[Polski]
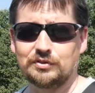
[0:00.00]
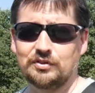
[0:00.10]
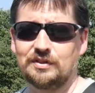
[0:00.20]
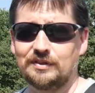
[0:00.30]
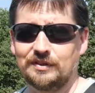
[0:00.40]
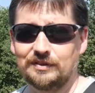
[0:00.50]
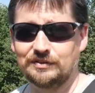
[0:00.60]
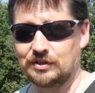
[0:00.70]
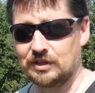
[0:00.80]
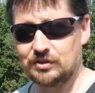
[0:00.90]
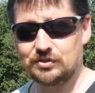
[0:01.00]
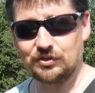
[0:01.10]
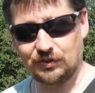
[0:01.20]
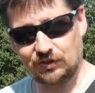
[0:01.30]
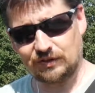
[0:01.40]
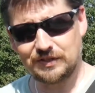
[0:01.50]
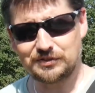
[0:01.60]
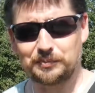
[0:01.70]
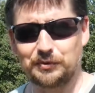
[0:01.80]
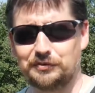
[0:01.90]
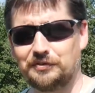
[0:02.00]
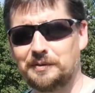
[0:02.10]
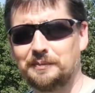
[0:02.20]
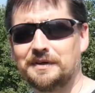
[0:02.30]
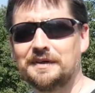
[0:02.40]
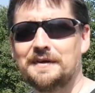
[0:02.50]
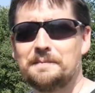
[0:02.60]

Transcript: Jeżeli śledzicie, oglądacie moje filmy,